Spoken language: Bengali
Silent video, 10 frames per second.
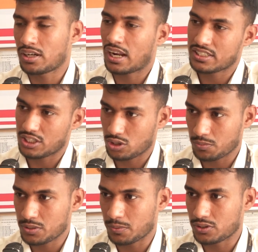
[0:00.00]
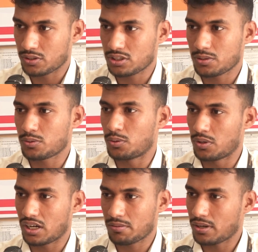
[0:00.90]
লাস্ট অফিস পর্যন্ত যেমন
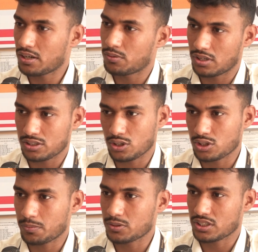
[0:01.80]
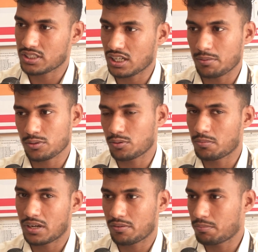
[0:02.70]
খুলনার বেড়া খুলনা ছয়শো পঞ্চাশ টাকা আমাদের কোনো
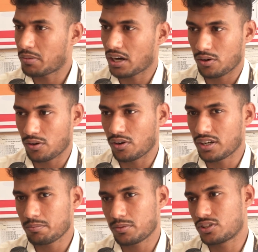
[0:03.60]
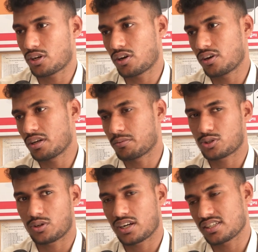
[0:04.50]
ভাড়া বাড়ানো হয়নি বৃদ্ধি করা হয়নি আমাদের
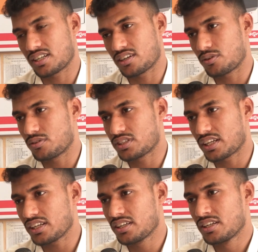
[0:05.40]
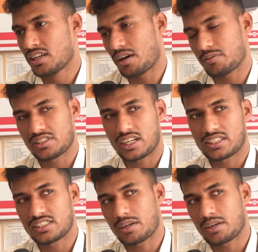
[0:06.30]
সবাই স্ট্যান্ডার্ড অনুযায়ী আমাদের যাত্রীর